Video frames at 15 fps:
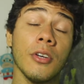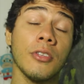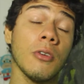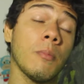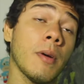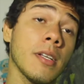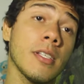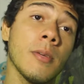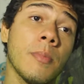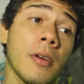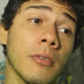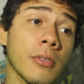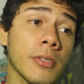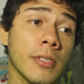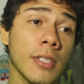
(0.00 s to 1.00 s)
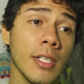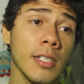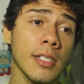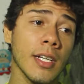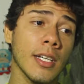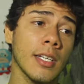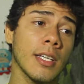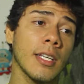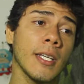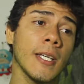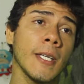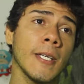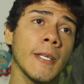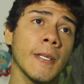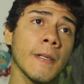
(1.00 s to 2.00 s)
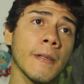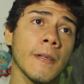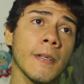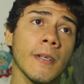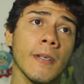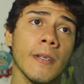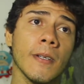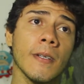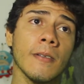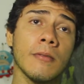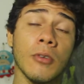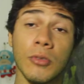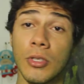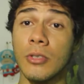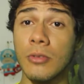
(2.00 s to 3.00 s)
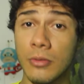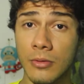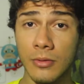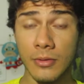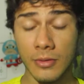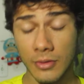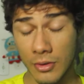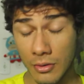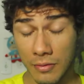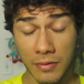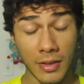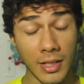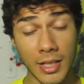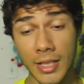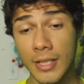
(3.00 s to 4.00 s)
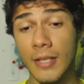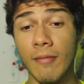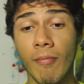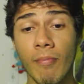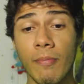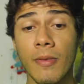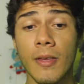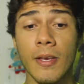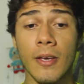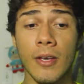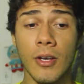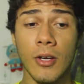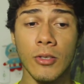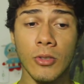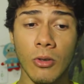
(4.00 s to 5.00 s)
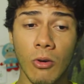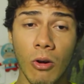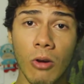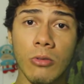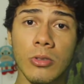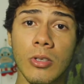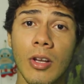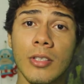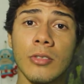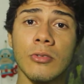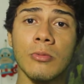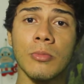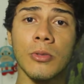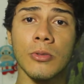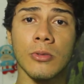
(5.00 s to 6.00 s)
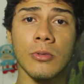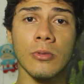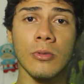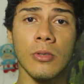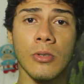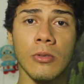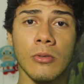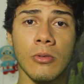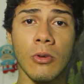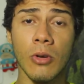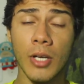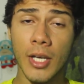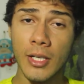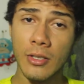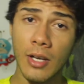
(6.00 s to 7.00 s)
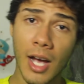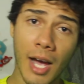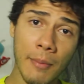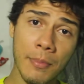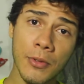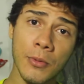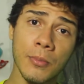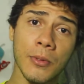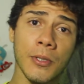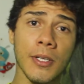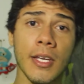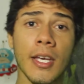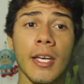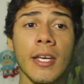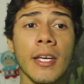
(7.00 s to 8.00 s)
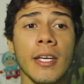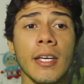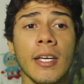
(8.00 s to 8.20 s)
eu tenho pra dizer pra vocês é que, eh, voltando ao que eu falei, eu não coloco o celular dentro do bolso. Eu coloquei rápido porque